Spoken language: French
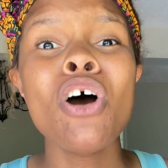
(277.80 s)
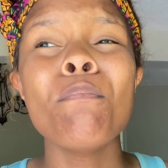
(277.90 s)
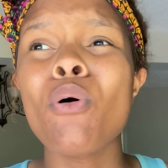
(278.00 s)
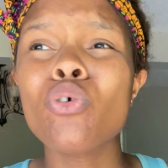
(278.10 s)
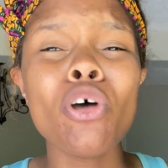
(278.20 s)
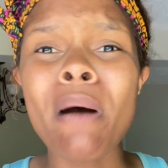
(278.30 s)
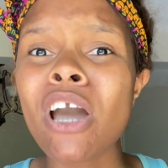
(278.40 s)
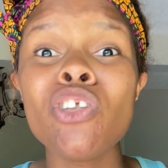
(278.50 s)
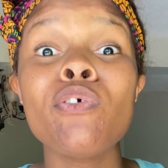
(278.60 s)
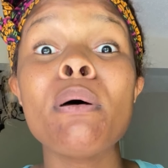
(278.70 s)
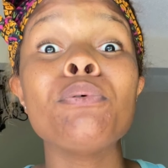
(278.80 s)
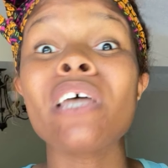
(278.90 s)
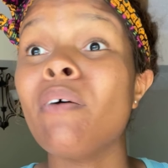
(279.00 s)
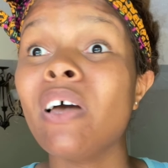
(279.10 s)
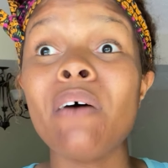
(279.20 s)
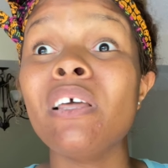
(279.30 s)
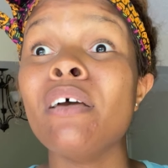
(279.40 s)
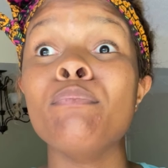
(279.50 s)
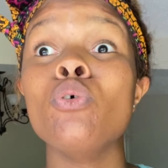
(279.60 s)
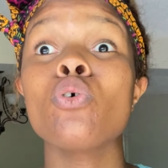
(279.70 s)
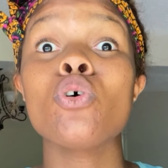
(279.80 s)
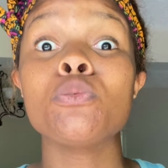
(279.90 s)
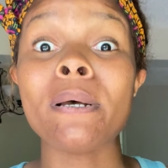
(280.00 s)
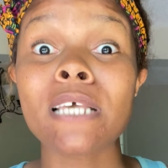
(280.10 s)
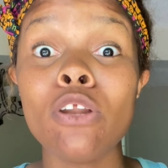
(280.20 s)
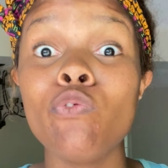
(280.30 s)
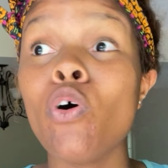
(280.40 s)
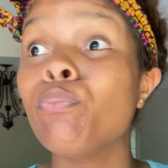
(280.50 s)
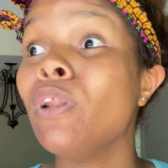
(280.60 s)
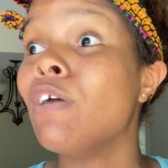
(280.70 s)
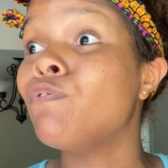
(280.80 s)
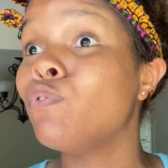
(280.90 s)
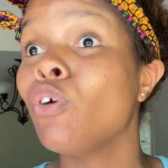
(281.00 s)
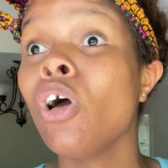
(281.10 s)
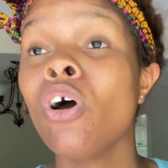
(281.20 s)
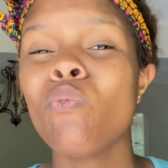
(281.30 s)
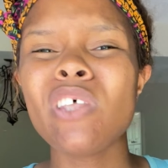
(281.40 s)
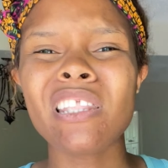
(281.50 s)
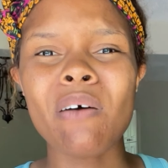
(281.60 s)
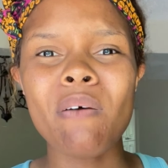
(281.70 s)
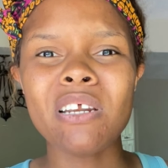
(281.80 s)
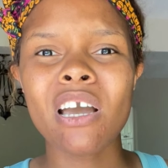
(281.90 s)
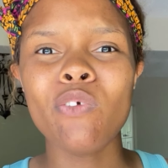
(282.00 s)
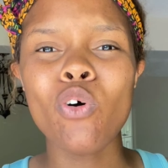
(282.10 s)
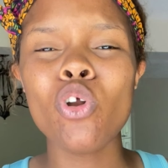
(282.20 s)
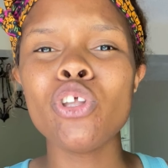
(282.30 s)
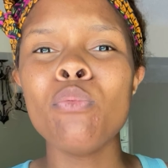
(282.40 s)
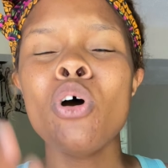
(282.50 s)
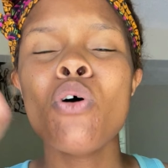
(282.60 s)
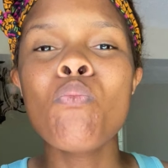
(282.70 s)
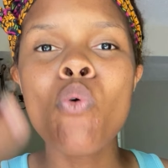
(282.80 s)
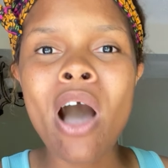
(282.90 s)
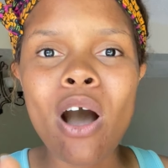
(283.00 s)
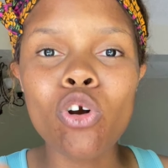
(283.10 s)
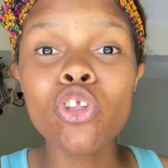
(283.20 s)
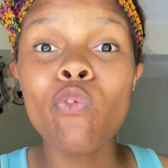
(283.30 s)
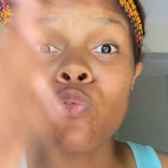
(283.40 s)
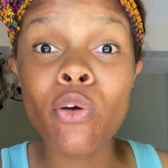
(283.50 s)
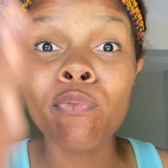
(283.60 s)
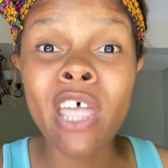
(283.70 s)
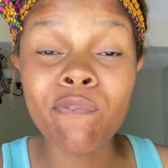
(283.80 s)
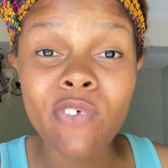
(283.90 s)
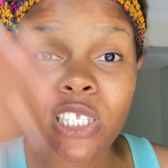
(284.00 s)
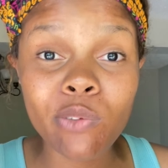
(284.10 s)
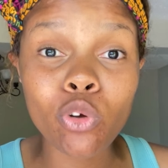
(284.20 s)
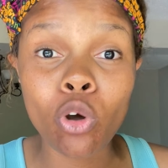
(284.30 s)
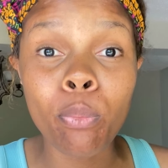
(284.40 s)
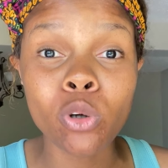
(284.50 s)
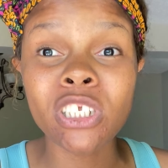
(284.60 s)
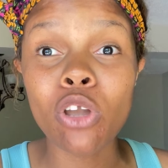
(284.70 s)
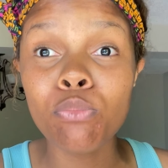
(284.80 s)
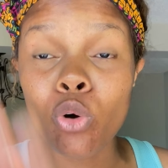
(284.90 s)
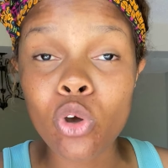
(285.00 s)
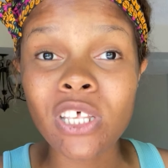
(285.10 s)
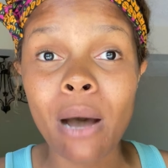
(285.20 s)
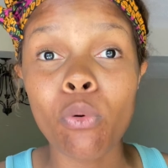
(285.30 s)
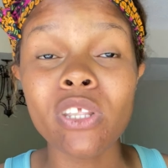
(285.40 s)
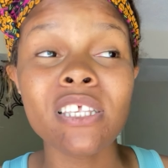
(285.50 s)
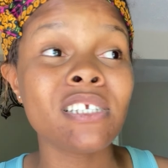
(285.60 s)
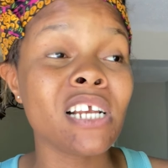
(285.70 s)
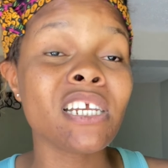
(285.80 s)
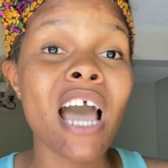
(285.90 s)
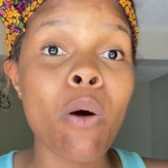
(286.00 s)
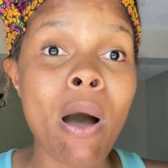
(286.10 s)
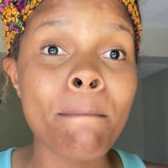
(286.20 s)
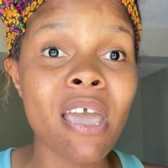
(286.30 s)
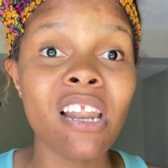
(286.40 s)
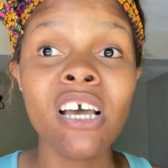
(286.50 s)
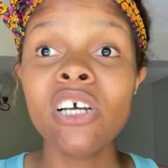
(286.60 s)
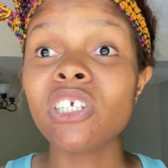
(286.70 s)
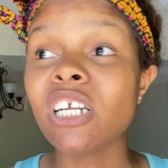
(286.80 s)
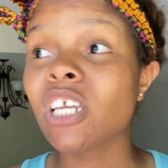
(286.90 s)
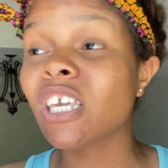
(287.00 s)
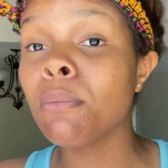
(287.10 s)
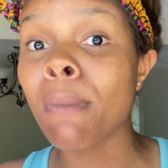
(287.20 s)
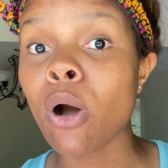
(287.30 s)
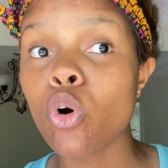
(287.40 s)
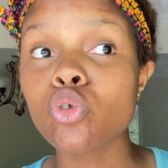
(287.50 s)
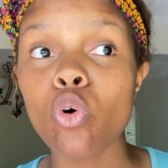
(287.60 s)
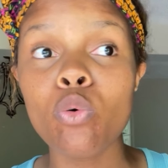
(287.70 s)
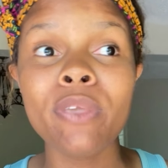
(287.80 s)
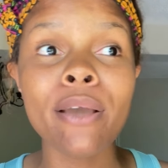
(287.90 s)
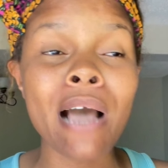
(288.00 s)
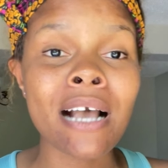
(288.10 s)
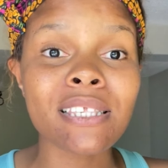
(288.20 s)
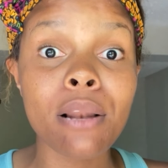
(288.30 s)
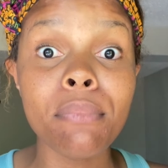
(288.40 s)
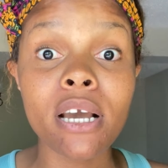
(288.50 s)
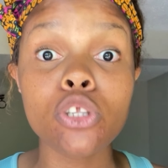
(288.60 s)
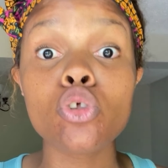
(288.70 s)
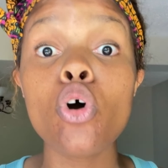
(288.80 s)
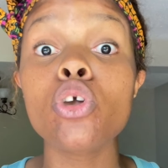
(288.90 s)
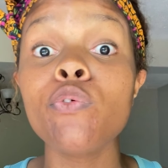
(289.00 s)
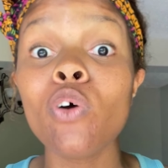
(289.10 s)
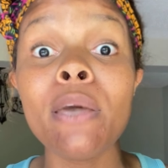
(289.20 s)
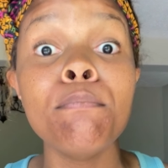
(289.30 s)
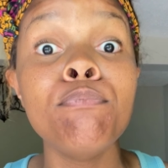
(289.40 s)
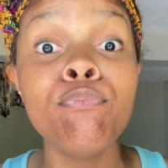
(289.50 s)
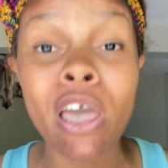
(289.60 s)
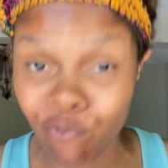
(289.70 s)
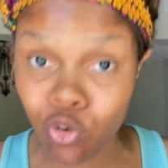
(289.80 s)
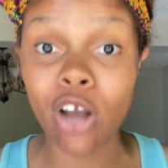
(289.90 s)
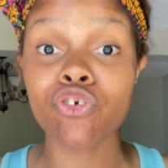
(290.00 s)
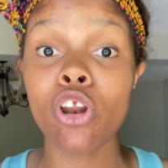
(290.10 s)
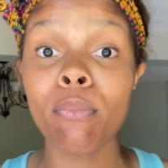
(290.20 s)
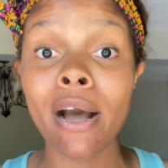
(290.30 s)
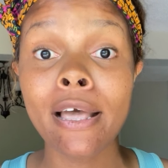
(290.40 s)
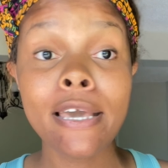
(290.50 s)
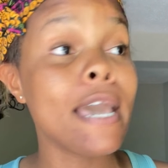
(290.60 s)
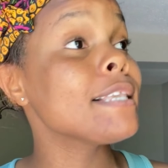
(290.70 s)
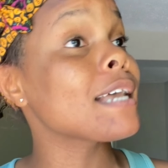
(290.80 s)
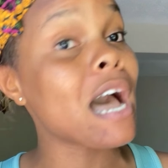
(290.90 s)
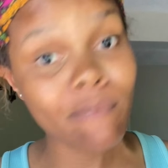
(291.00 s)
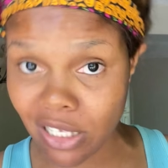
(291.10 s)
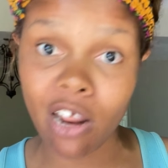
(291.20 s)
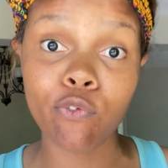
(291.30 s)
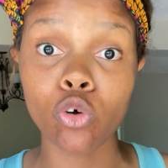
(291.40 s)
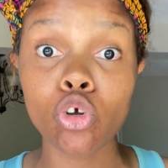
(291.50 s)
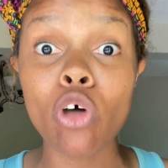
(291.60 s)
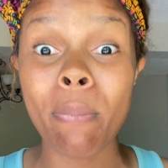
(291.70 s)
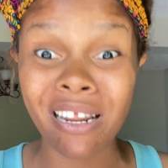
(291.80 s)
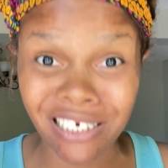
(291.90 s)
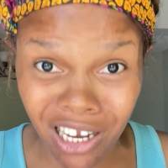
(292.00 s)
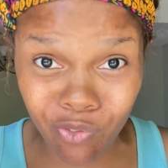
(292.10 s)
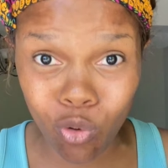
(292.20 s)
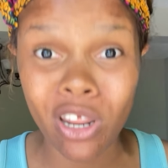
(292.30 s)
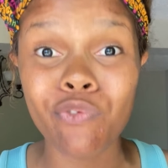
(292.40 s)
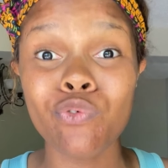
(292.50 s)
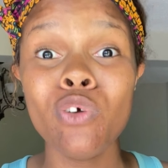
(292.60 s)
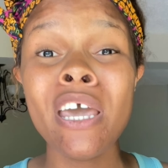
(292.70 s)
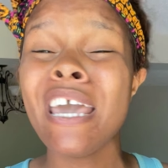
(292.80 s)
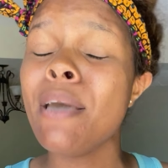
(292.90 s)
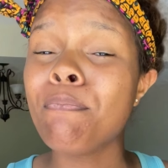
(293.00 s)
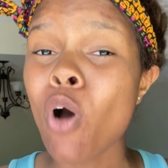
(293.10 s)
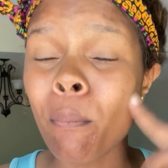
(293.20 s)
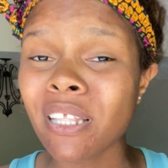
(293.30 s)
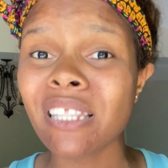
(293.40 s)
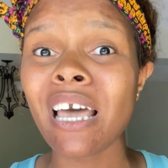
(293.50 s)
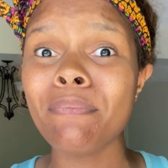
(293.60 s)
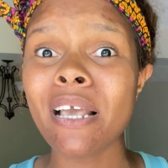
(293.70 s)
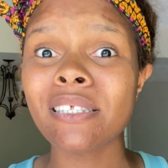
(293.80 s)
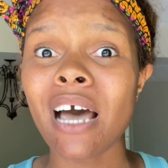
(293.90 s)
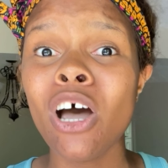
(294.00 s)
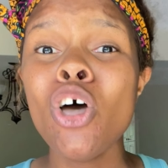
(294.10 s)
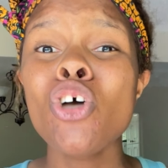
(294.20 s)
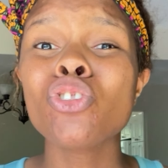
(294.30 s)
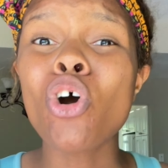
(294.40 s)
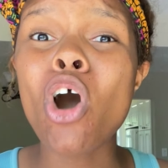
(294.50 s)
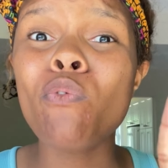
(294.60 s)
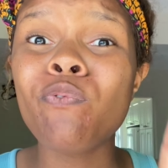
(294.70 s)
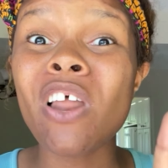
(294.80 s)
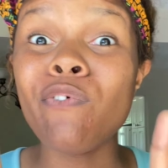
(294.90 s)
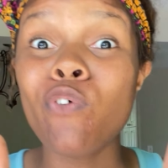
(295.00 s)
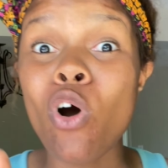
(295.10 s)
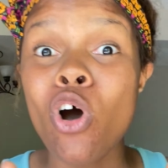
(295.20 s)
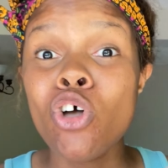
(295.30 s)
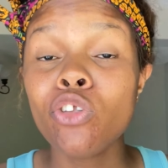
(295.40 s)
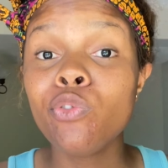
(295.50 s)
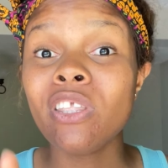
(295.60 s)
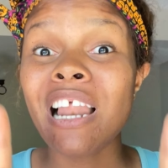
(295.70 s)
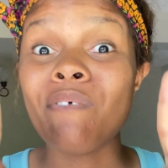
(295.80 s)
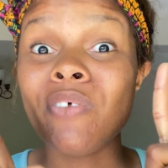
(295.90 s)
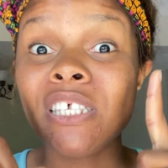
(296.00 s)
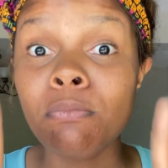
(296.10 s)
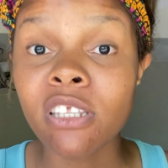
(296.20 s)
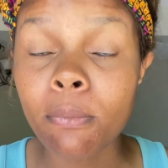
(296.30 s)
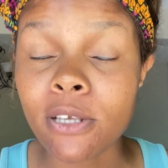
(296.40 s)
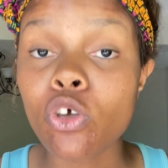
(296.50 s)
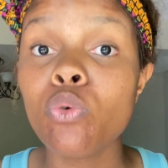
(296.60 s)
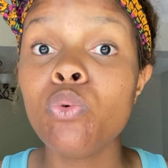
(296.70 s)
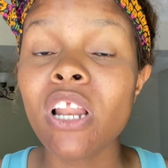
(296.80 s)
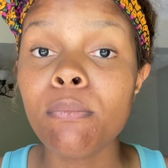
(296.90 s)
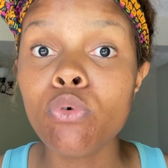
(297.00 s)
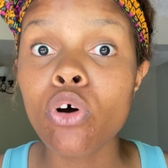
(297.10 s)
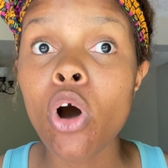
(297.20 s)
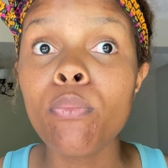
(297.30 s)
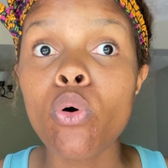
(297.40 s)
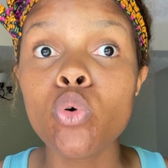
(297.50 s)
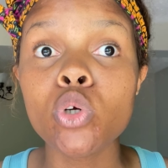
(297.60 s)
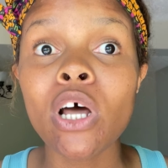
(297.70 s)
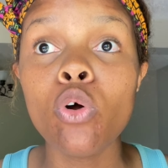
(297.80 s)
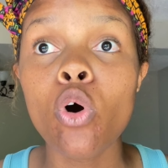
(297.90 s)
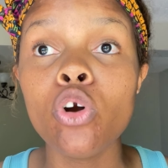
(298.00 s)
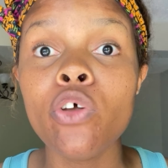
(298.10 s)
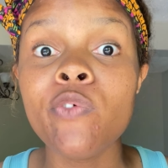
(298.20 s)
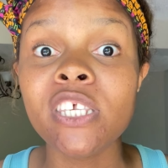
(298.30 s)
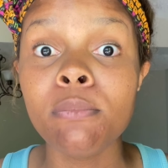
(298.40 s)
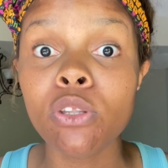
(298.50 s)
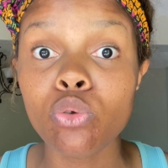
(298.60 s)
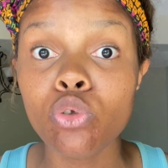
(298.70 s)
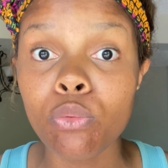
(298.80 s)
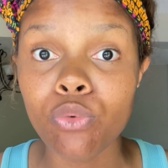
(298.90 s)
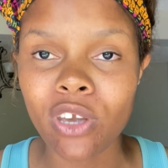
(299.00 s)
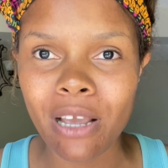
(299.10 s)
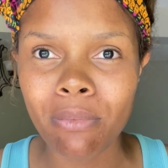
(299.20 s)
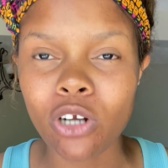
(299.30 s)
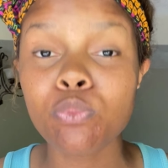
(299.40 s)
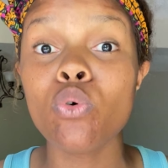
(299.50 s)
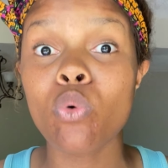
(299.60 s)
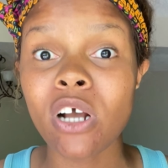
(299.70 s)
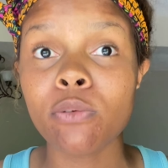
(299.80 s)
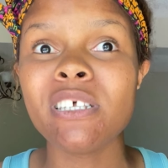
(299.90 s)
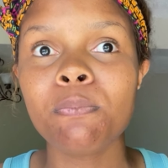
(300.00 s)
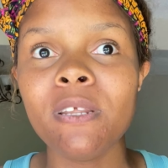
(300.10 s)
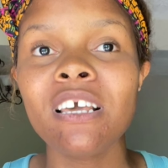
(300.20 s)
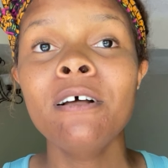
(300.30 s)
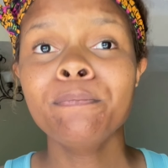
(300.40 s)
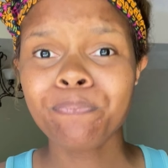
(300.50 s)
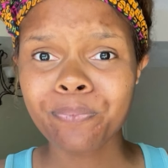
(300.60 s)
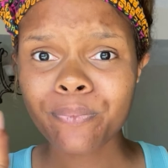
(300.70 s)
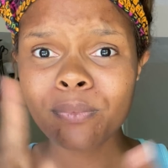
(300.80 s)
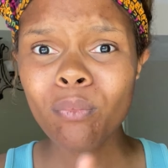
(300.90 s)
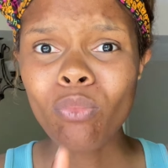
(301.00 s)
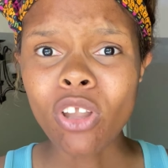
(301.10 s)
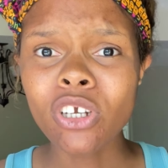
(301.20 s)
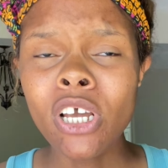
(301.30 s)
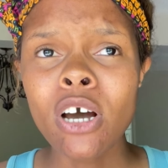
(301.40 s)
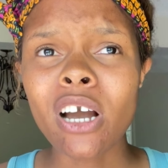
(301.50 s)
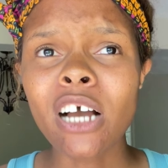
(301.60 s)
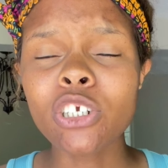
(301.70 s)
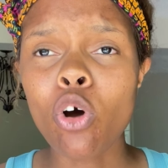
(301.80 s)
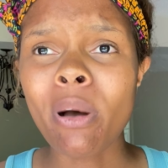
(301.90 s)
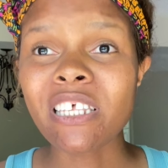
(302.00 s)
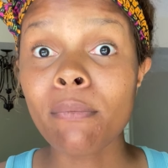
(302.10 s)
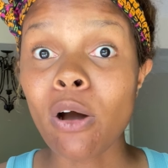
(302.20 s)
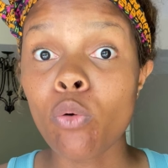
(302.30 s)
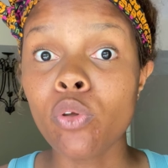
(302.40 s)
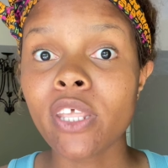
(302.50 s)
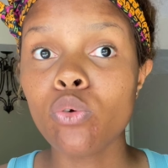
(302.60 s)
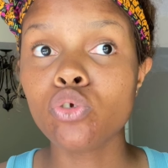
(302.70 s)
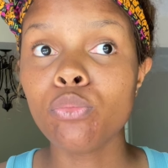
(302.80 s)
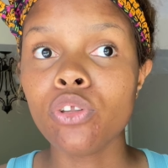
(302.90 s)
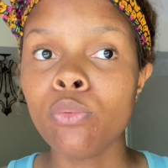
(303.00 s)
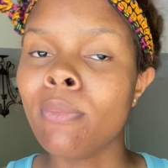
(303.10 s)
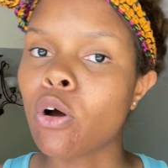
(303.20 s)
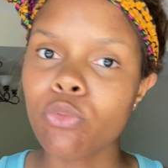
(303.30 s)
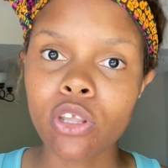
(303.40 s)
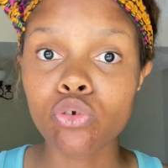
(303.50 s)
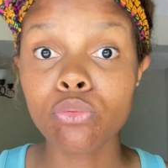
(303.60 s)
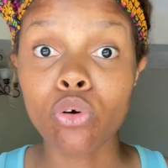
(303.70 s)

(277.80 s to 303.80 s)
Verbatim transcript: Beaucoup de marques ne veulent même plus travailler avec les blogueuses parce qu'elles ne font plus les vues. Vous allez travailler avec les gens qui... Au lieu de, moi, au lieu d'investir votre projet dans une blogueuse camerounaise, cherchez Awabel, cherchez Kim Makoso ou bien Axel Méris, Ce sont eux qui font les, les, vues actuellement. Et ils traversent les fonctions. On doit parler des gens qui font les vues. Et comprenez très bien ça. Donc, quand vous faites l'effort de vous donner la visibilité, parce que oui, les blogueurs ont beaucoup joué dans le rôle de visibilité autour de Muriel Blanche. Pourquoi je m'explique. Quand j'ai commencé ma communauté YouTube au début, ma communauté YouTube ne